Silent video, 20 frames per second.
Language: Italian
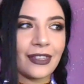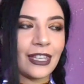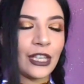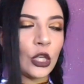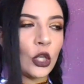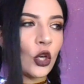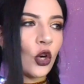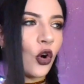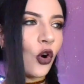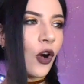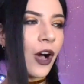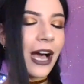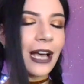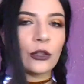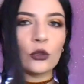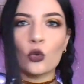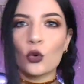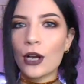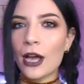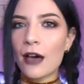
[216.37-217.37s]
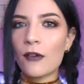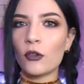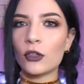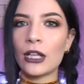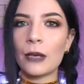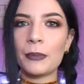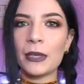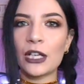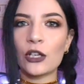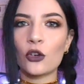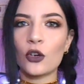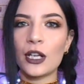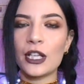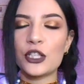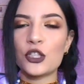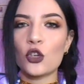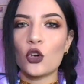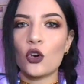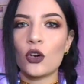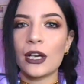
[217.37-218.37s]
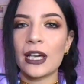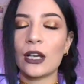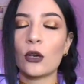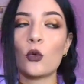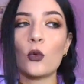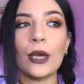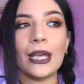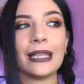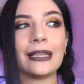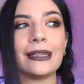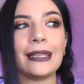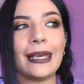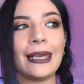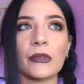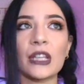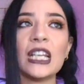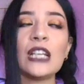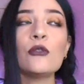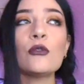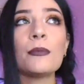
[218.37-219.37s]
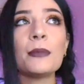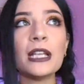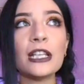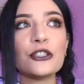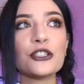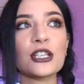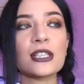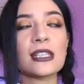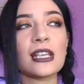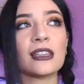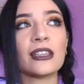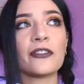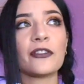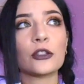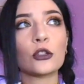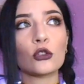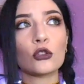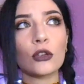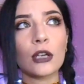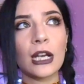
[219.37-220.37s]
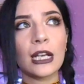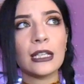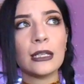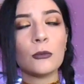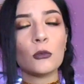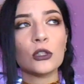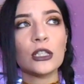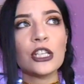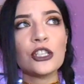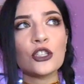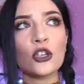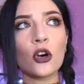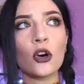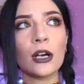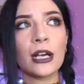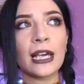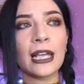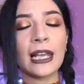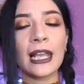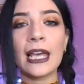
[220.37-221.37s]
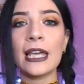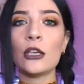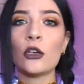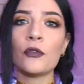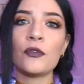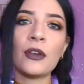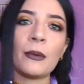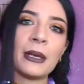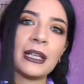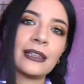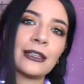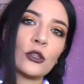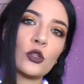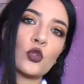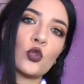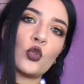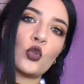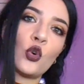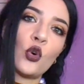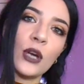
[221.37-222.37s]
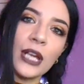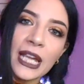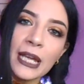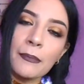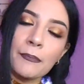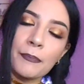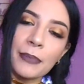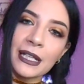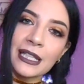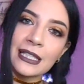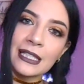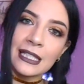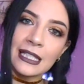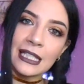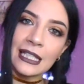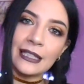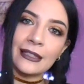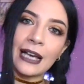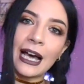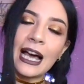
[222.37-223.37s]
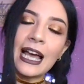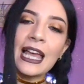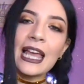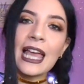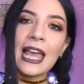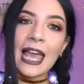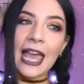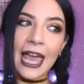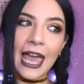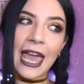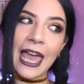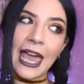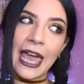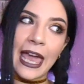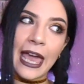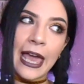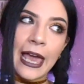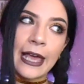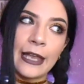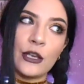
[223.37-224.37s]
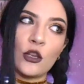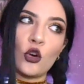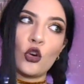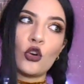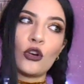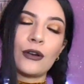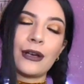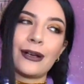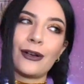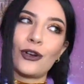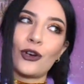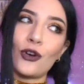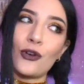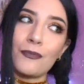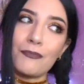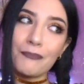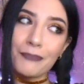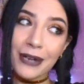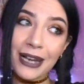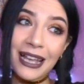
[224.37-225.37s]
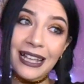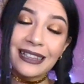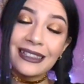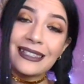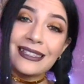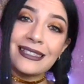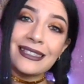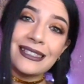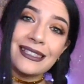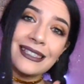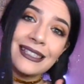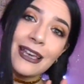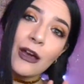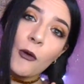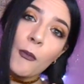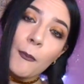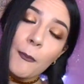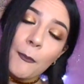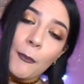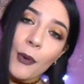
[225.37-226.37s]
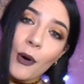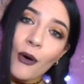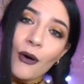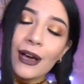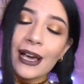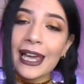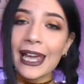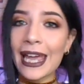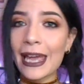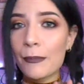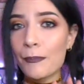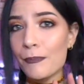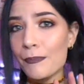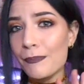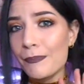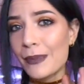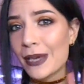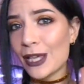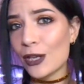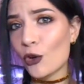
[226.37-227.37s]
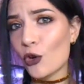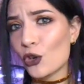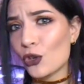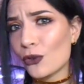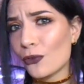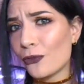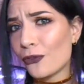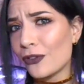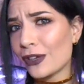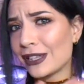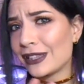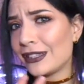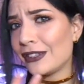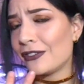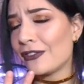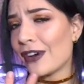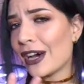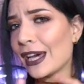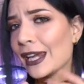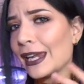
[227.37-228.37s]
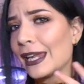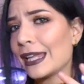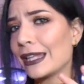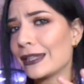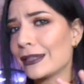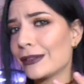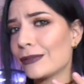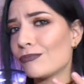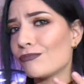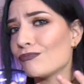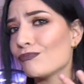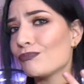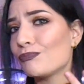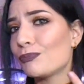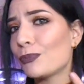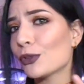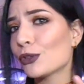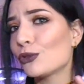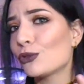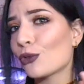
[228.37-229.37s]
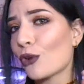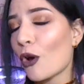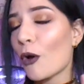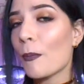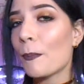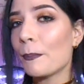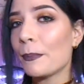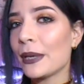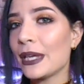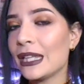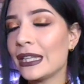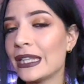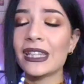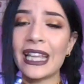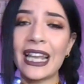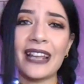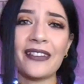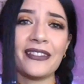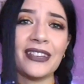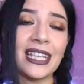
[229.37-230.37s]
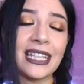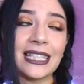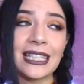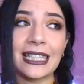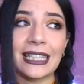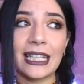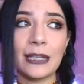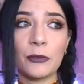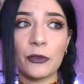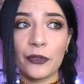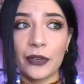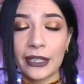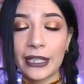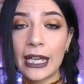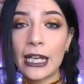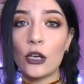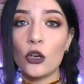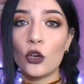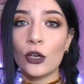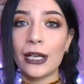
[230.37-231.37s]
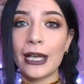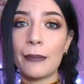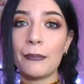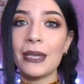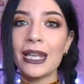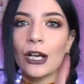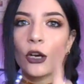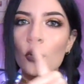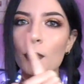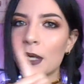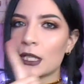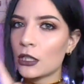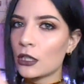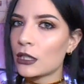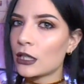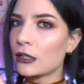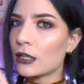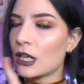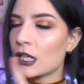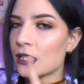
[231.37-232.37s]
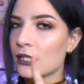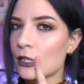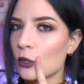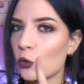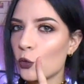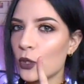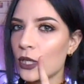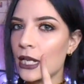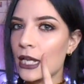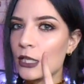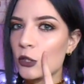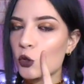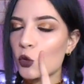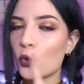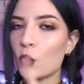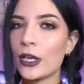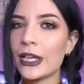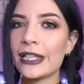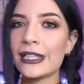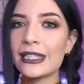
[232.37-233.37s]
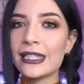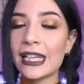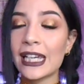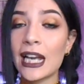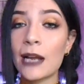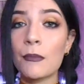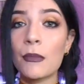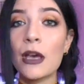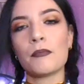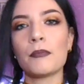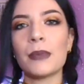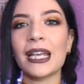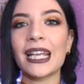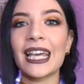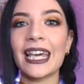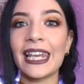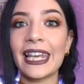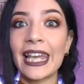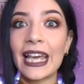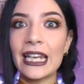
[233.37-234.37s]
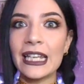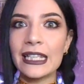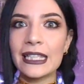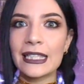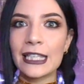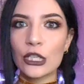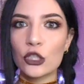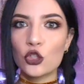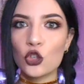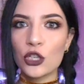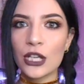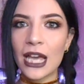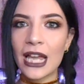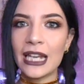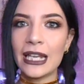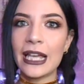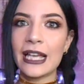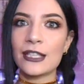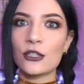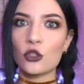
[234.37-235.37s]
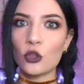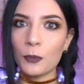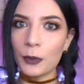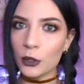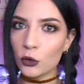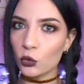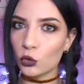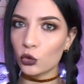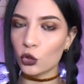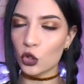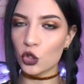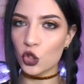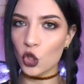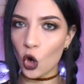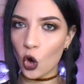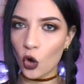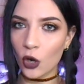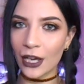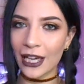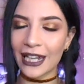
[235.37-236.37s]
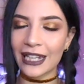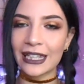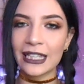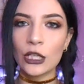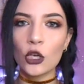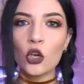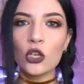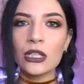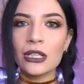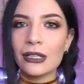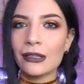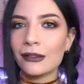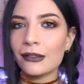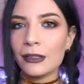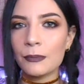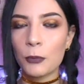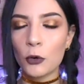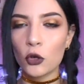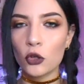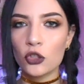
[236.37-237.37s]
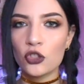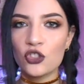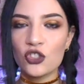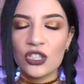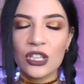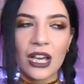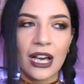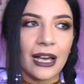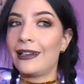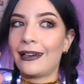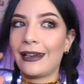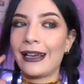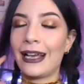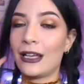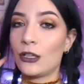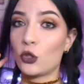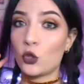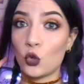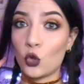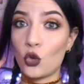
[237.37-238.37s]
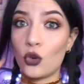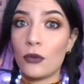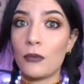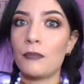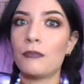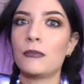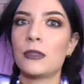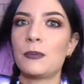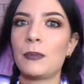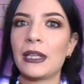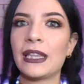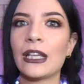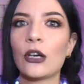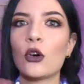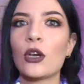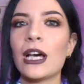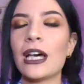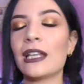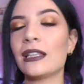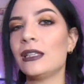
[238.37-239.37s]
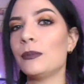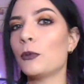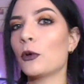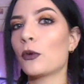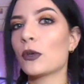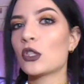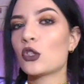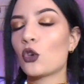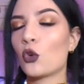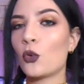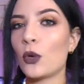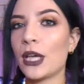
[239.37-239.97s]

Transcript: Io adoravo da piccole choker, quindi il 2017 ha fatto tornare di moda i choker e io ovviamente sono impazzita e ne ho comprati sia un po' che però ne ho fatti fare un po' troppi dalla fidanzata di mio fratello che mi raccomando andatela a seguire su Instagram perché realizza gioielli e soprattutto choker di ogni tipologia raga sono mm, spettacolari tipo questo